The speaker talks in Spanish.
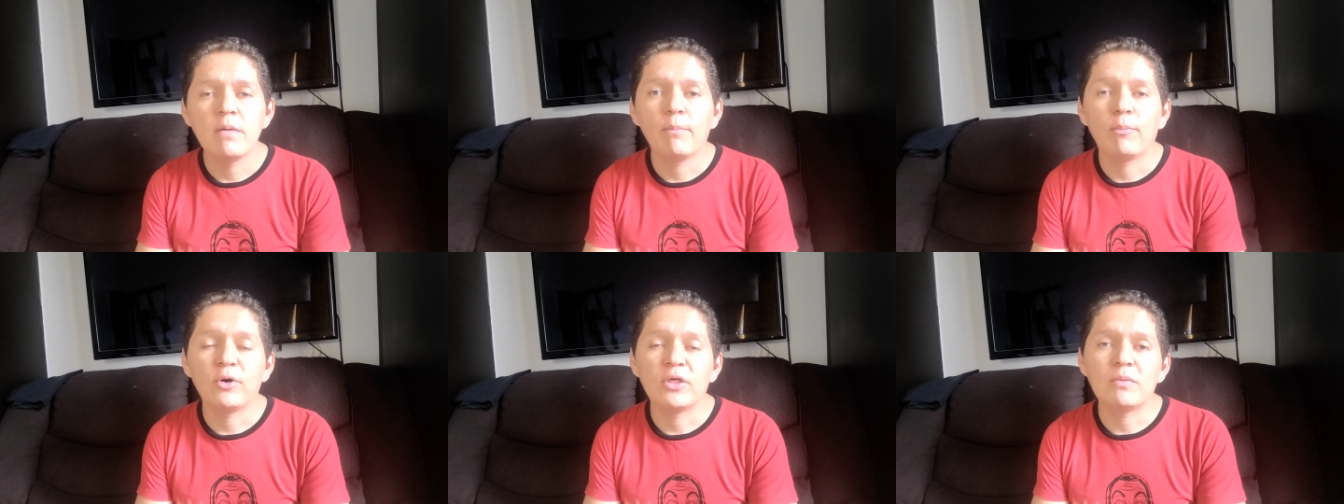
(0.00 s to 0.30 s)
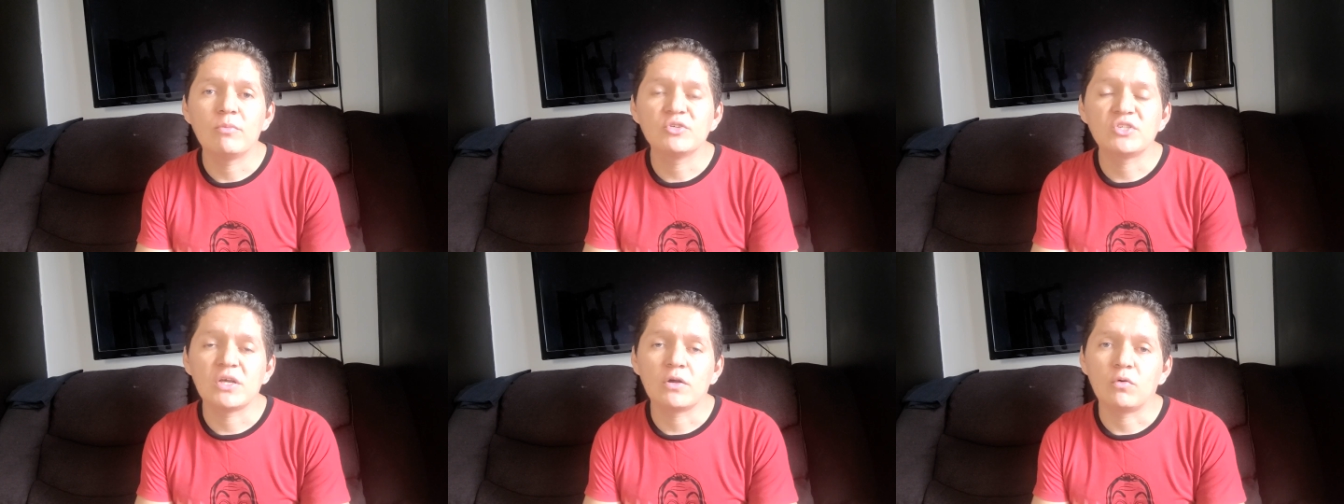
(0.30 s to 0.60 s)

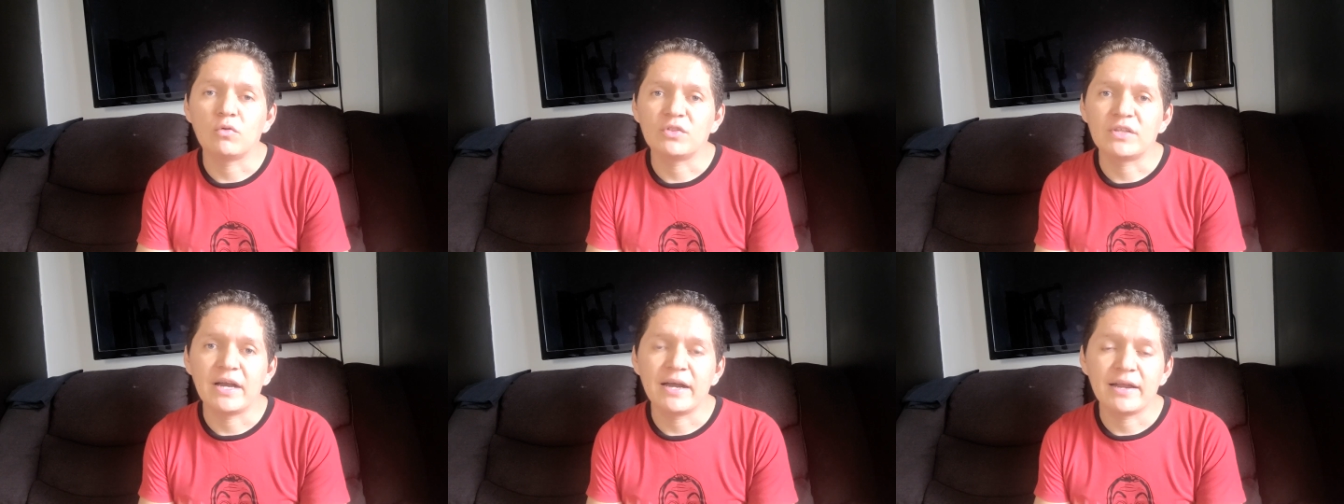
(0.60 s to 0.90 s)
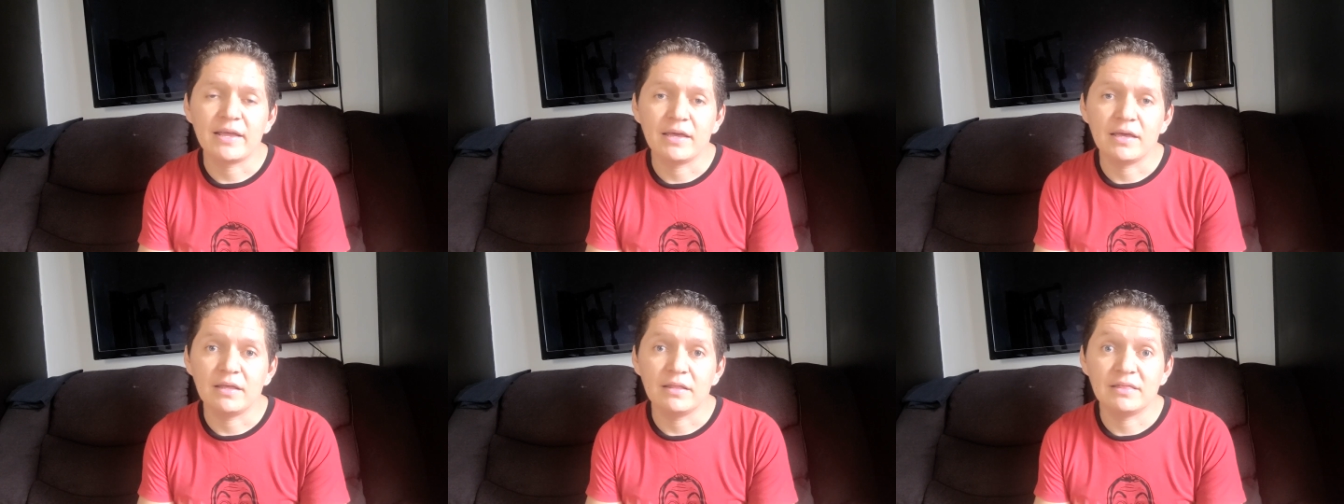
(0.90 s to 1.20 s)
Podemos encontrar
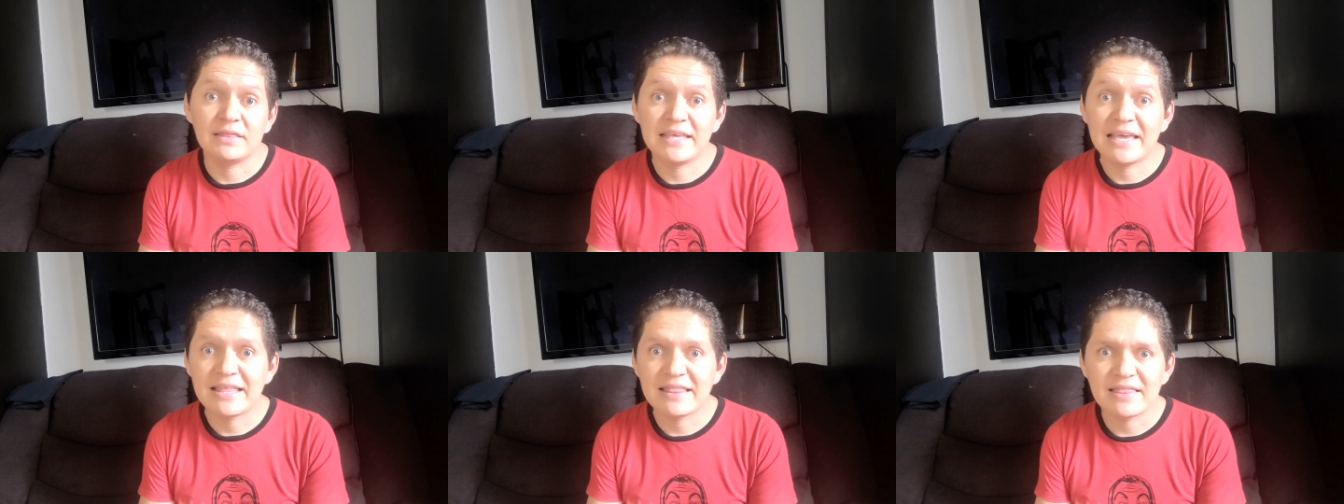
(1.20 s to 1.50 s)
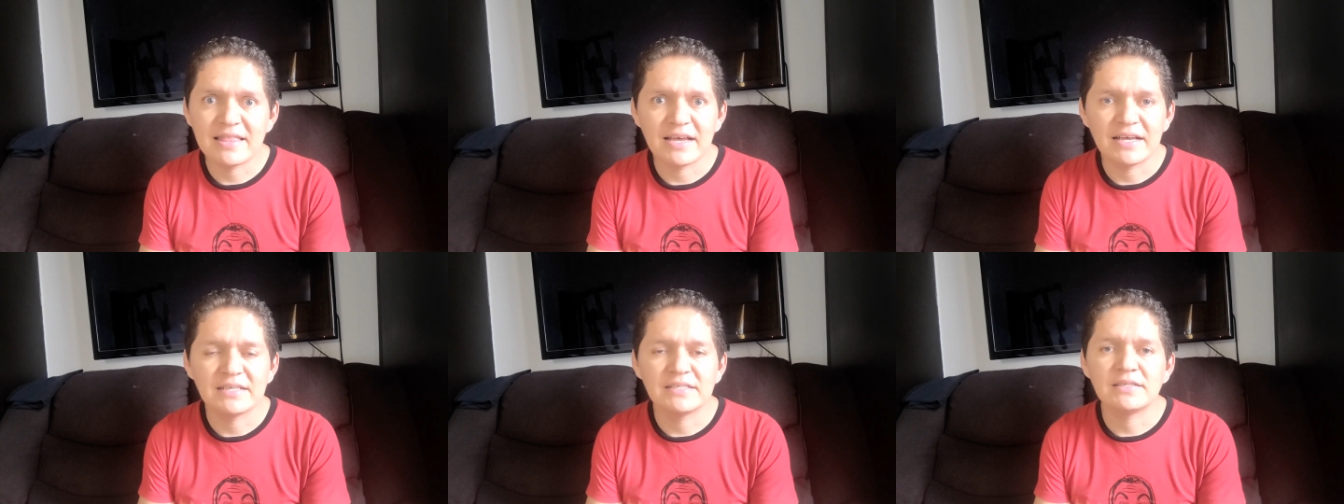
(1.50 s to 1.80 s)
eh,
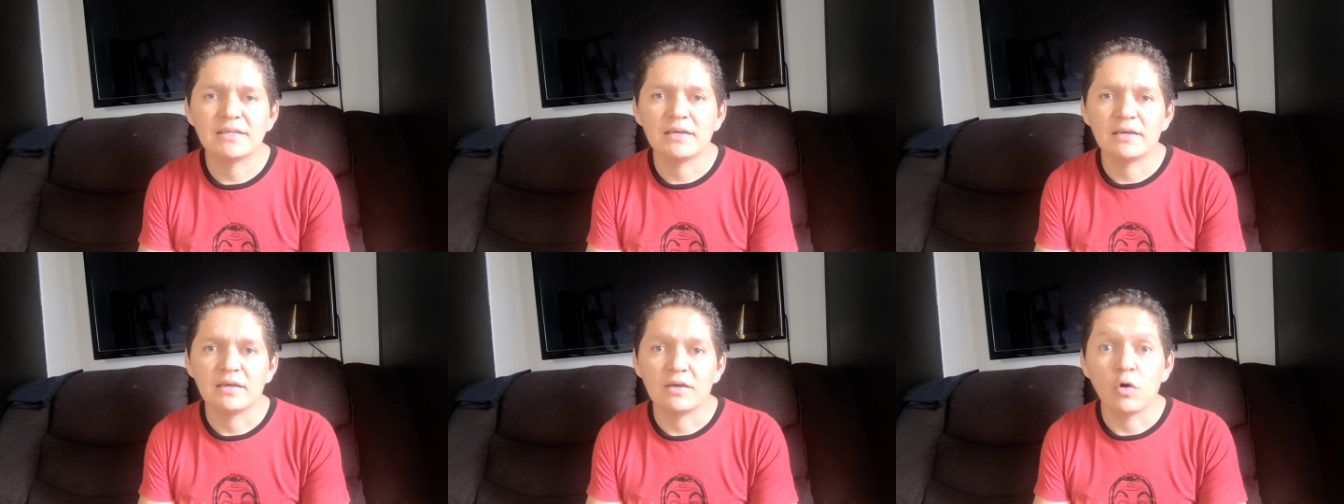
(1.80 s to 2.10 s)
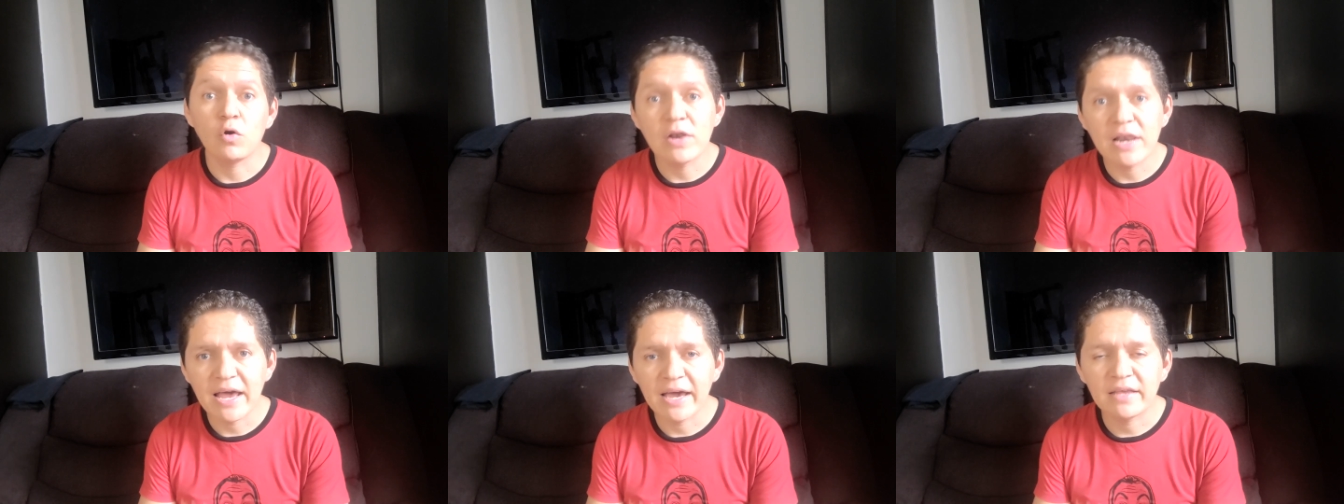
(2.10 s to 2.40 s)
tiendas eh,
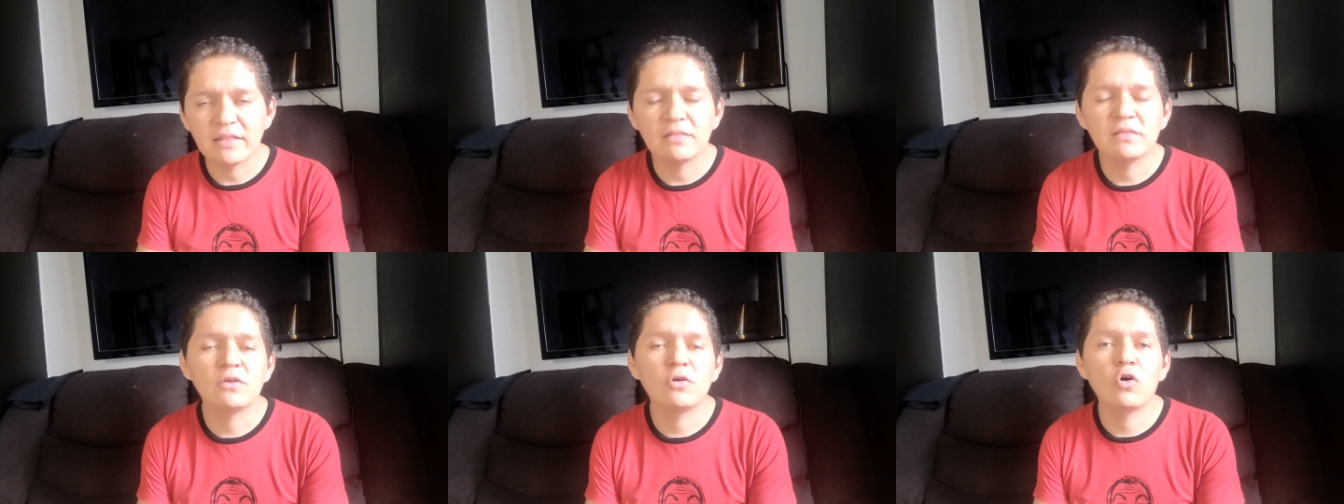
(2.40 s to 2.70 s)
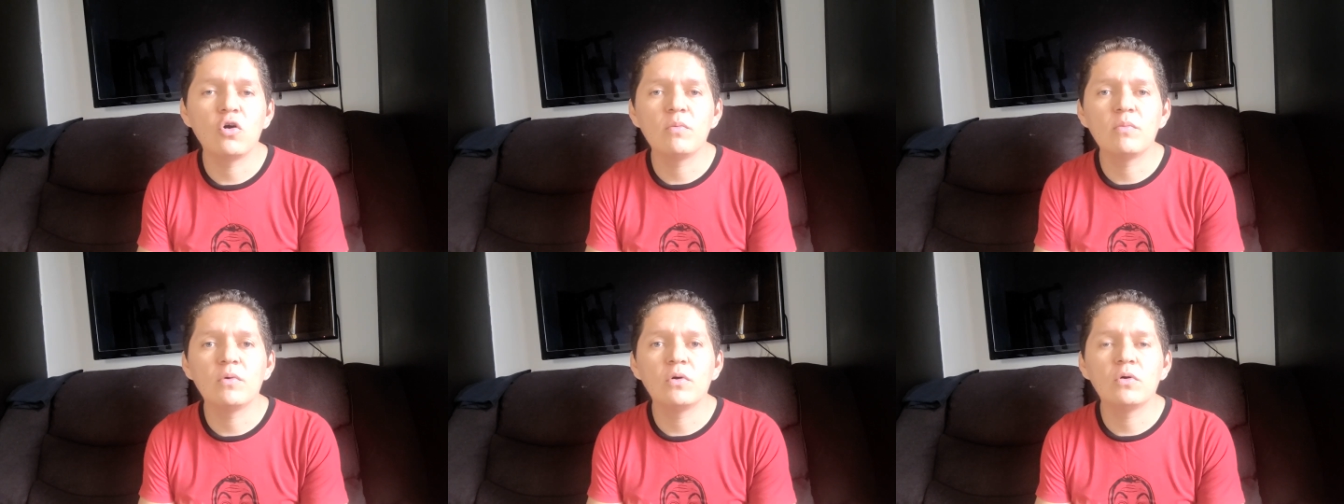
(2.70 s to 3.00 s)
online
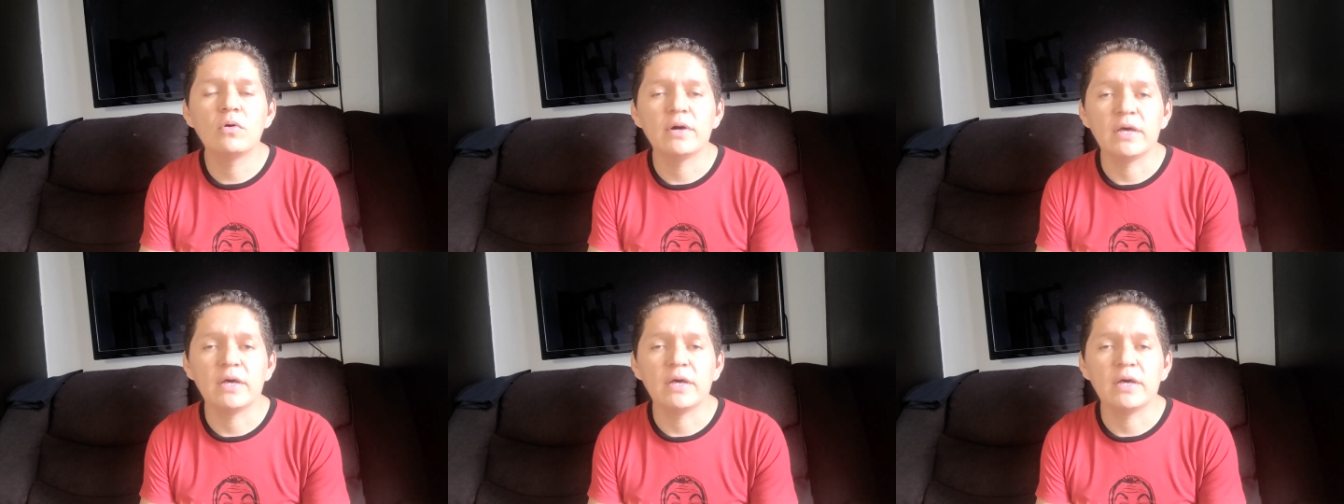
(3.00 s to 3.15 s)
como